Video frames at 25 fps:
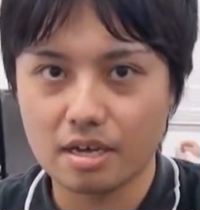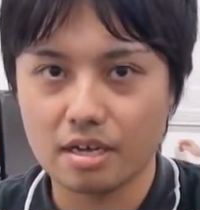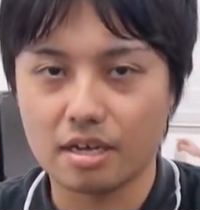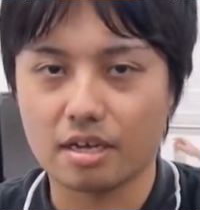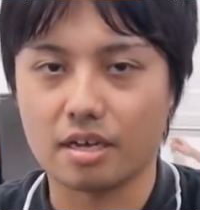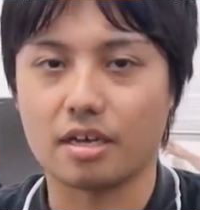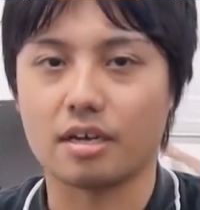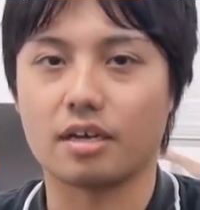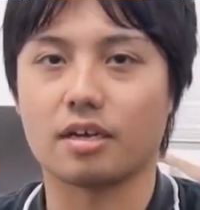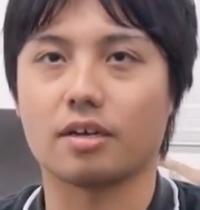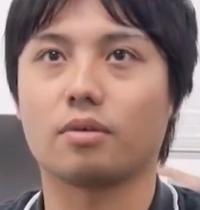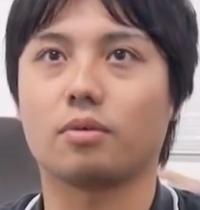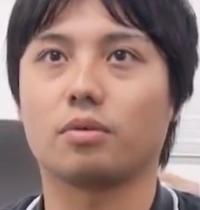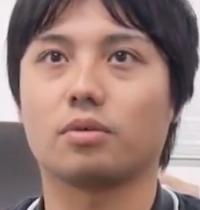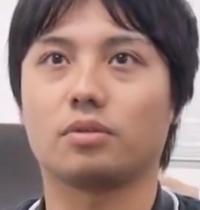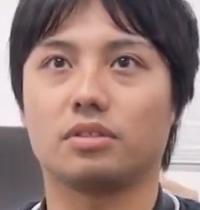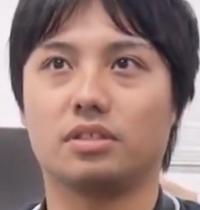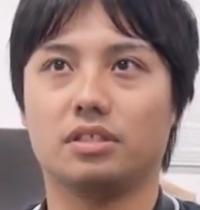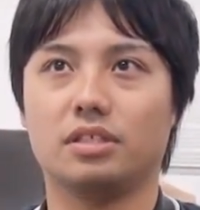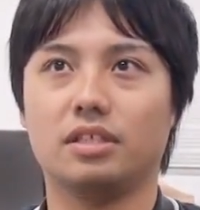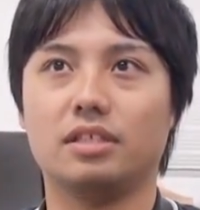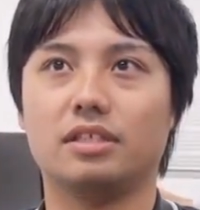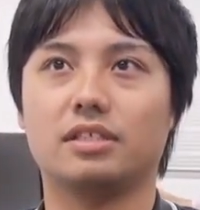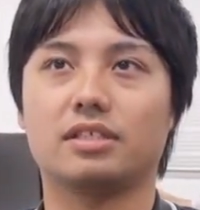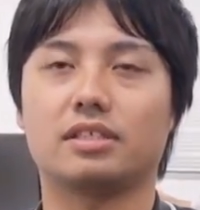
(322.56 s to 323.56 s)
えー、こ
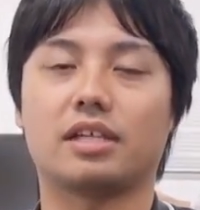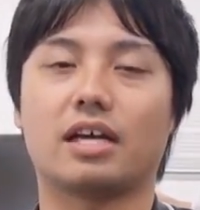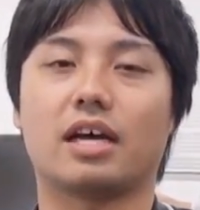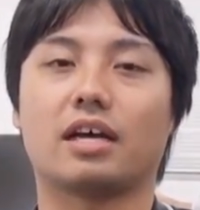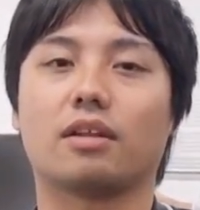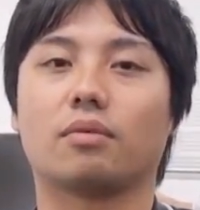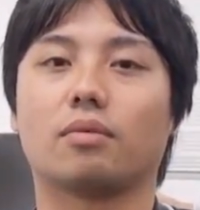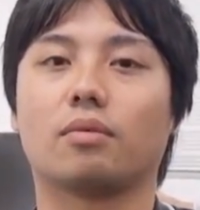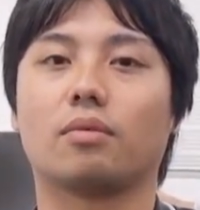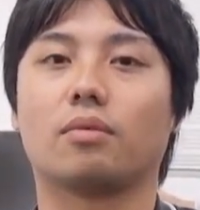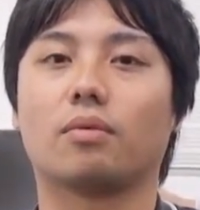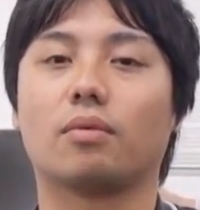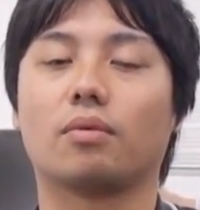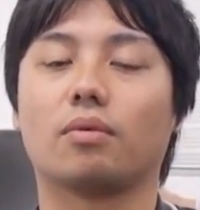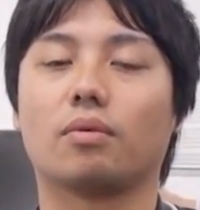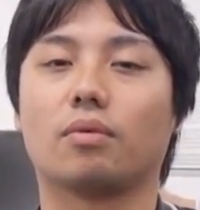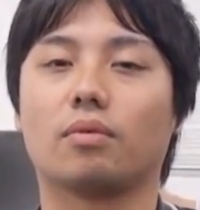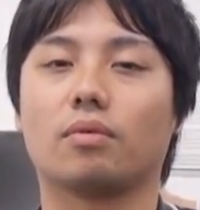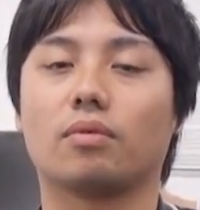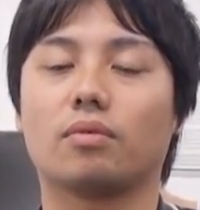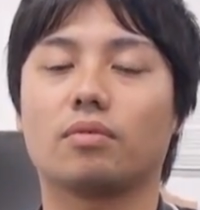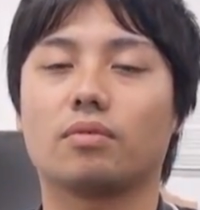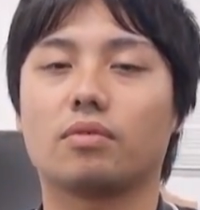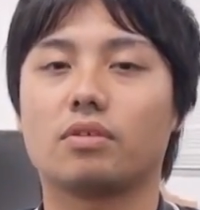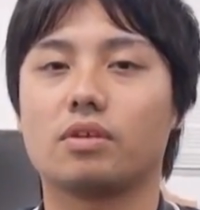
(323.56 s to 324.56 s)
ちらですねあの
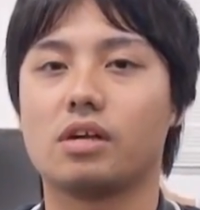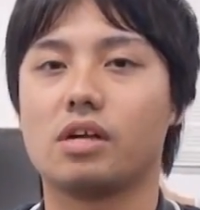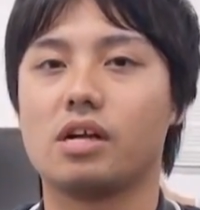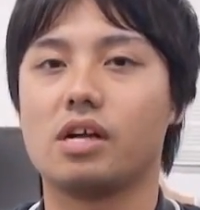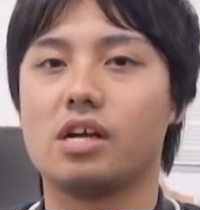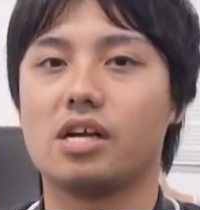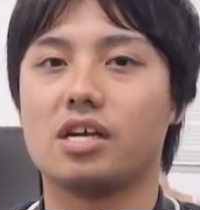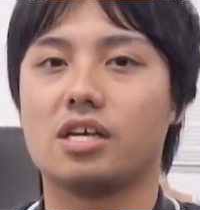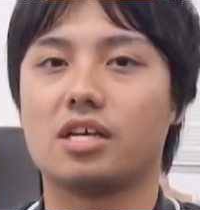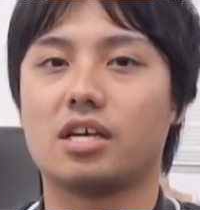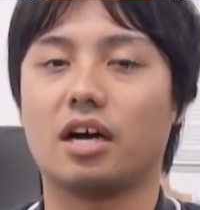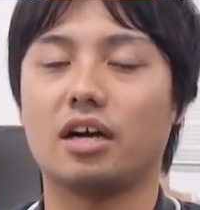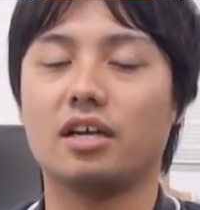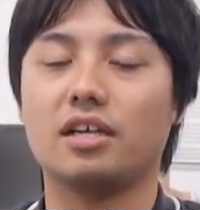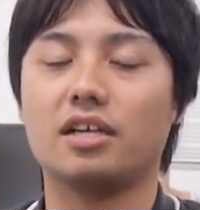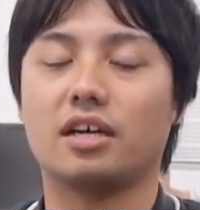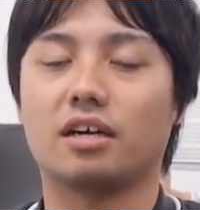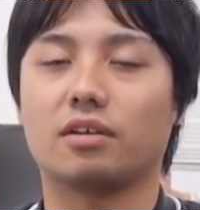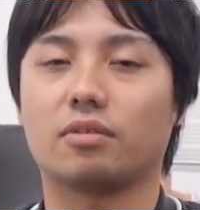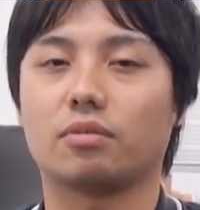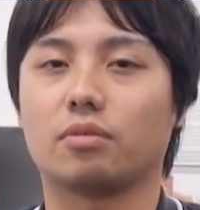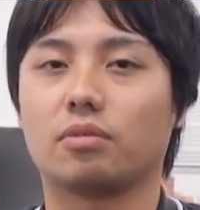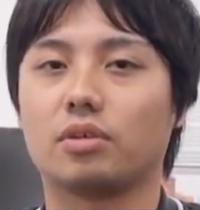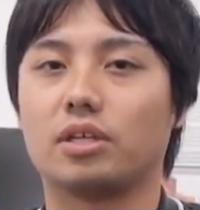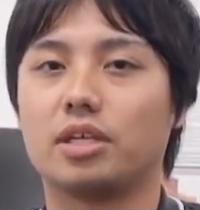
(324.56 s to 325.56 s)
やはり
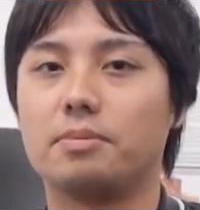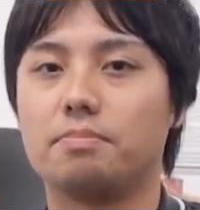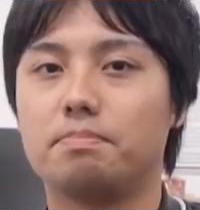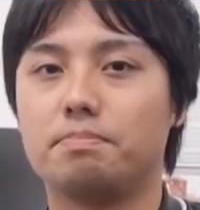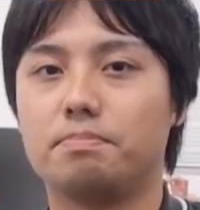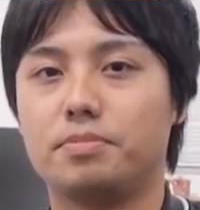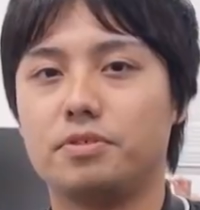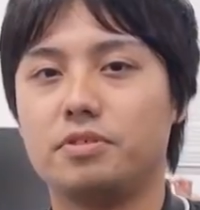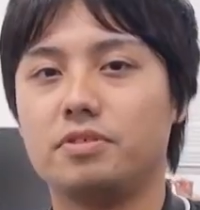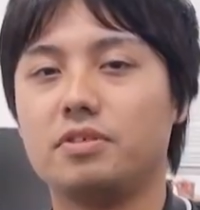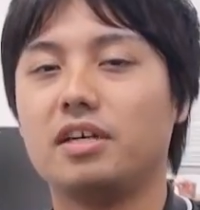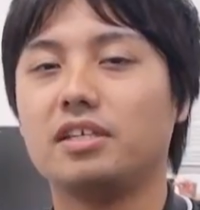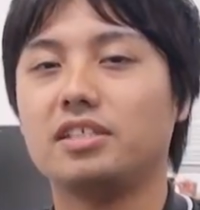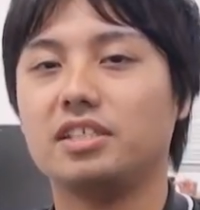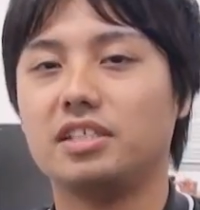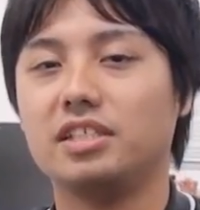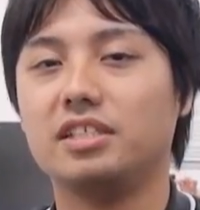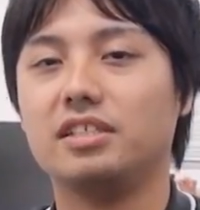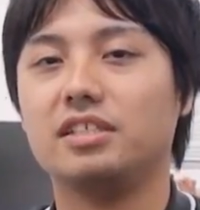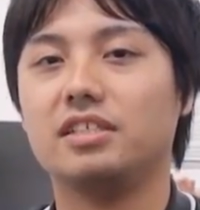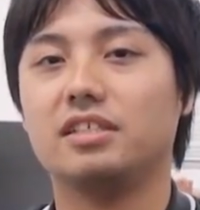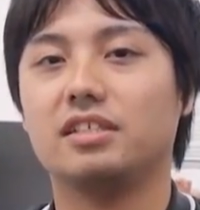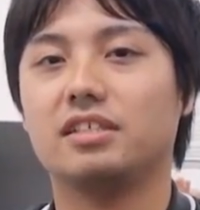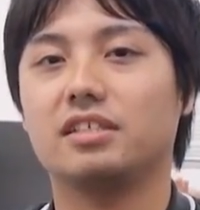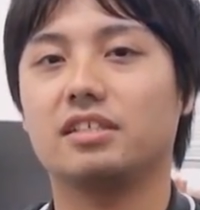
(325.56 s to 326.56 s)
あの1分
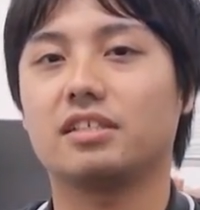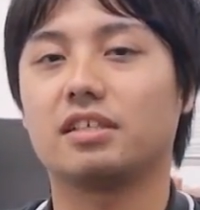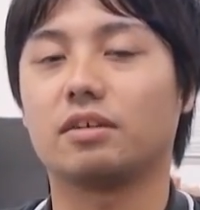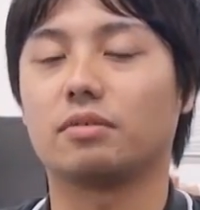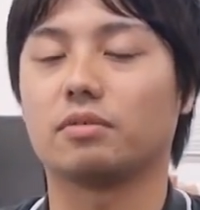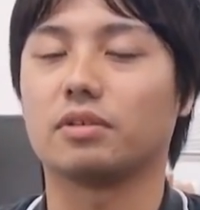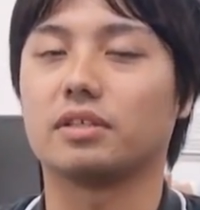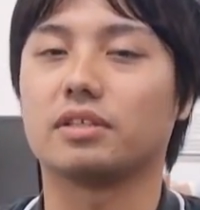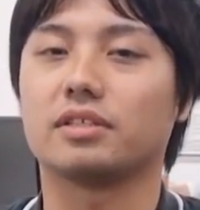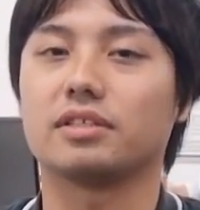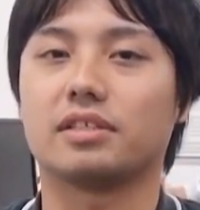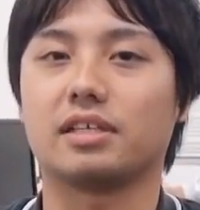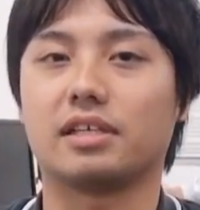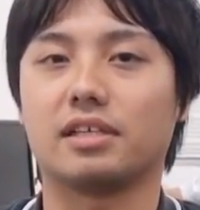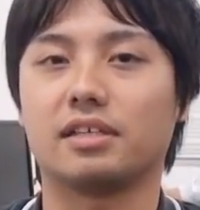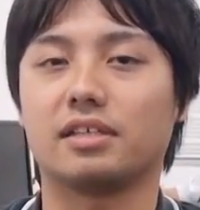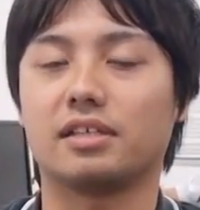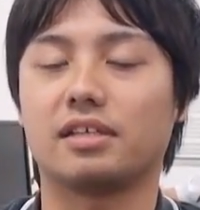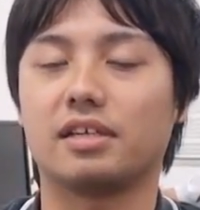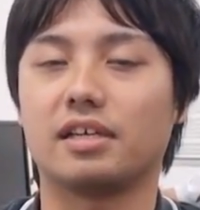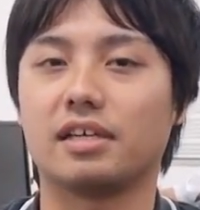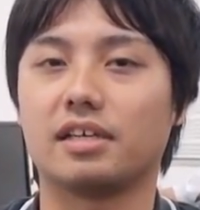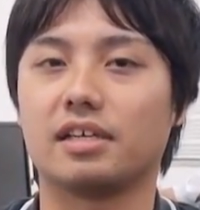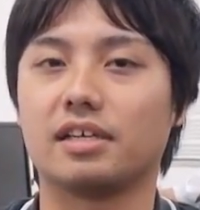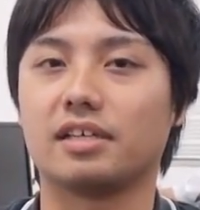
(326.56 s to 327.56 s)
足でのですね、
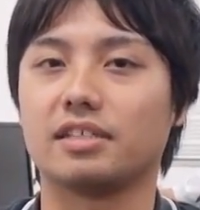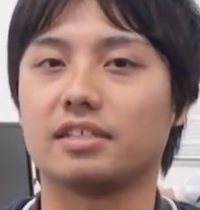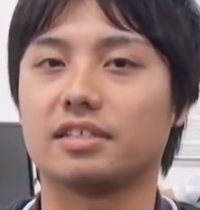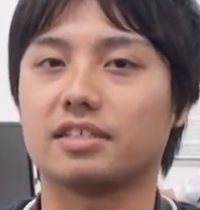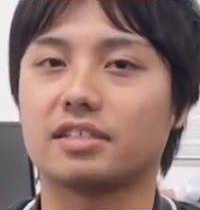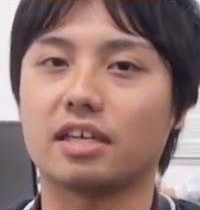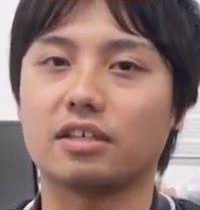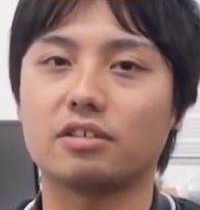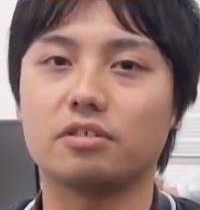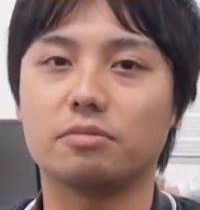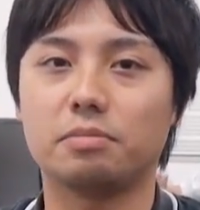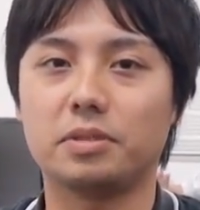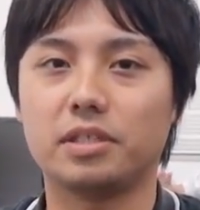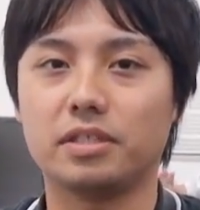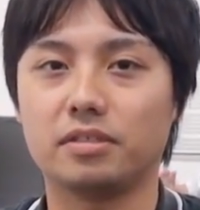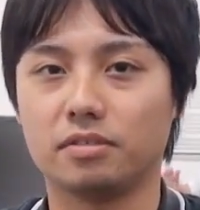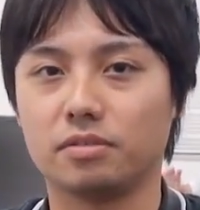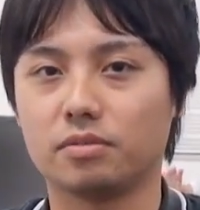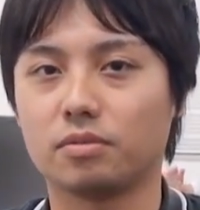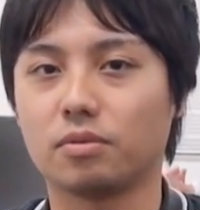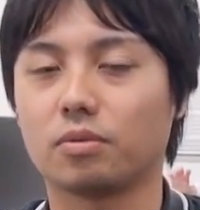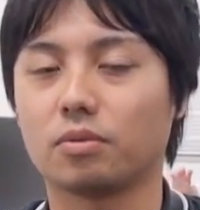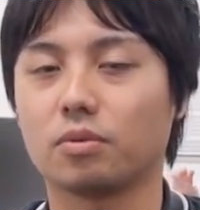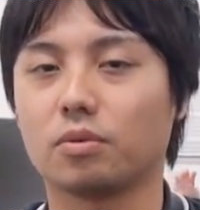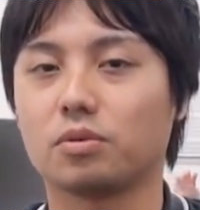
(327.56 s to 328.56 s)
え
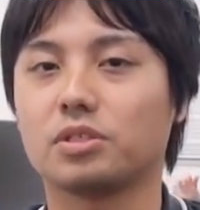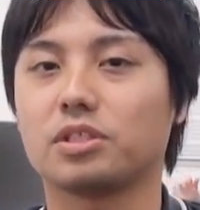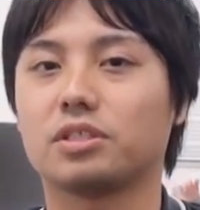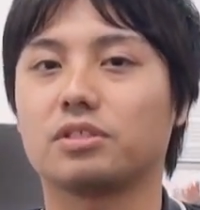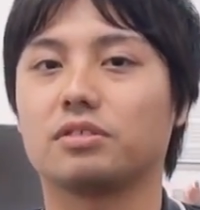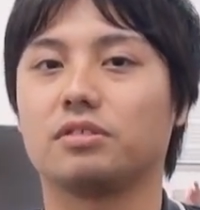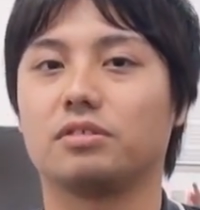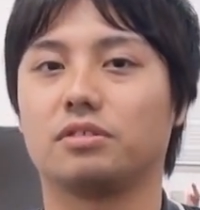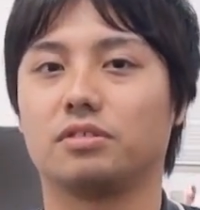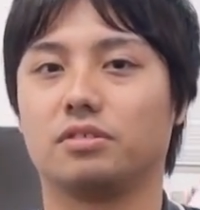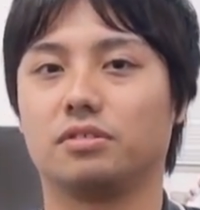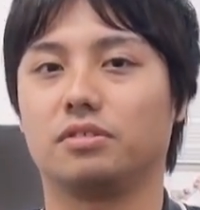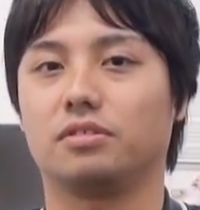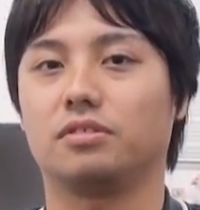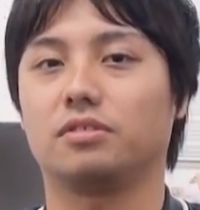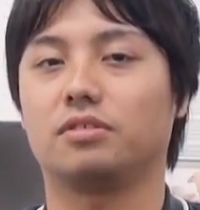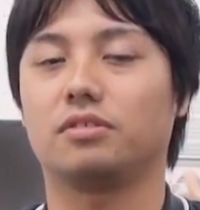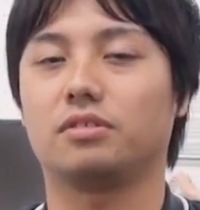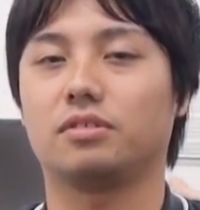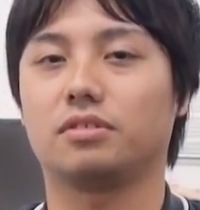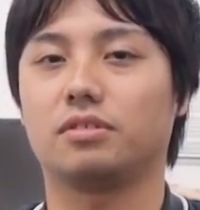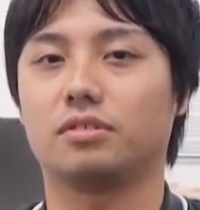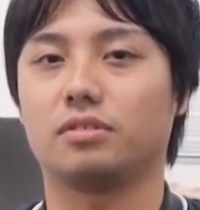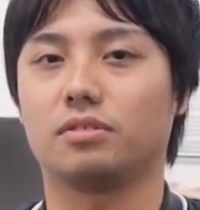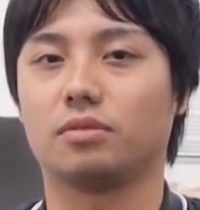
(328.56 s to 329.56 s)
スキャルピングのロジッ
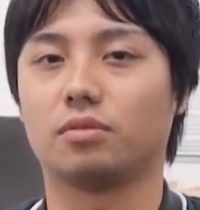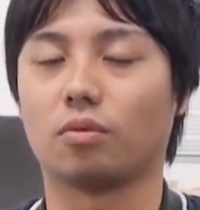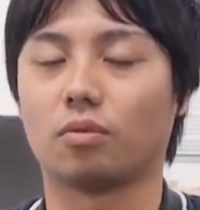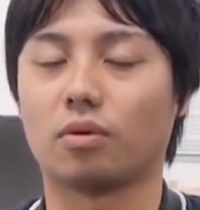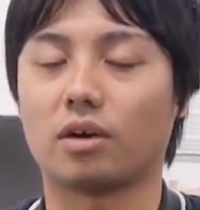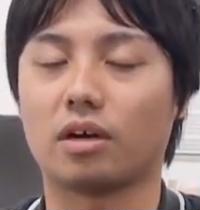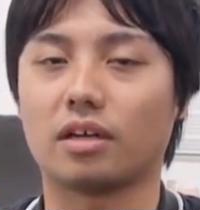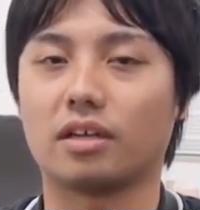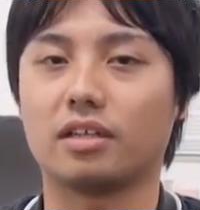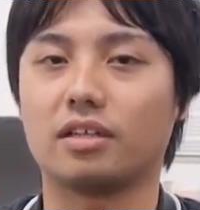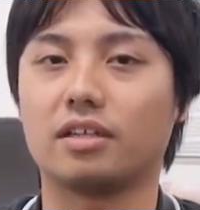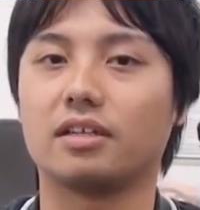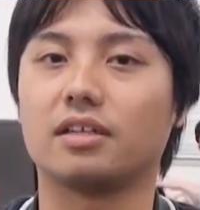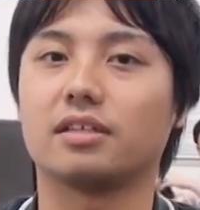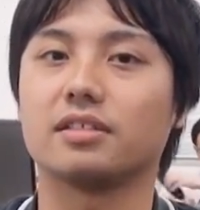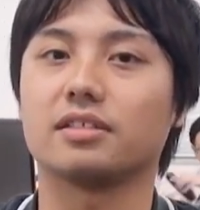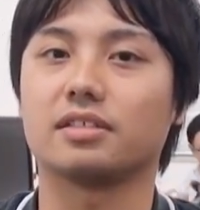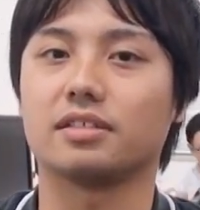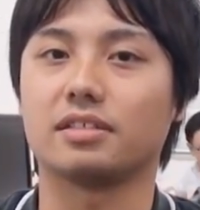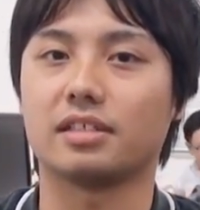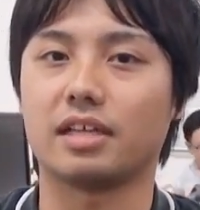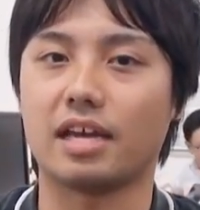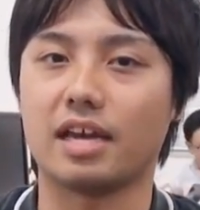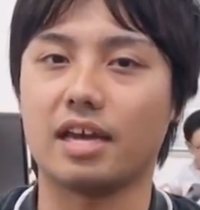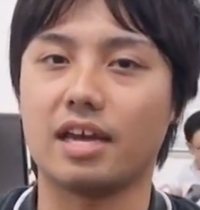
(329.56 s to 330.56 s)
クのおかげでで
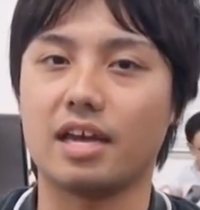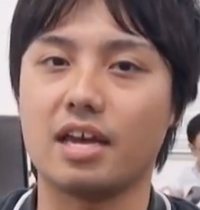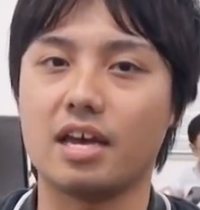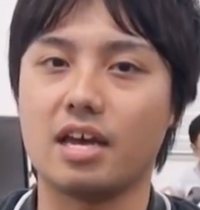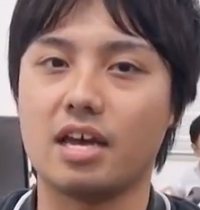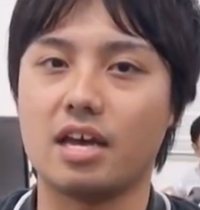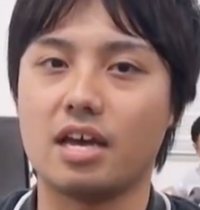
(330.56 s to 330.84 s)
すね、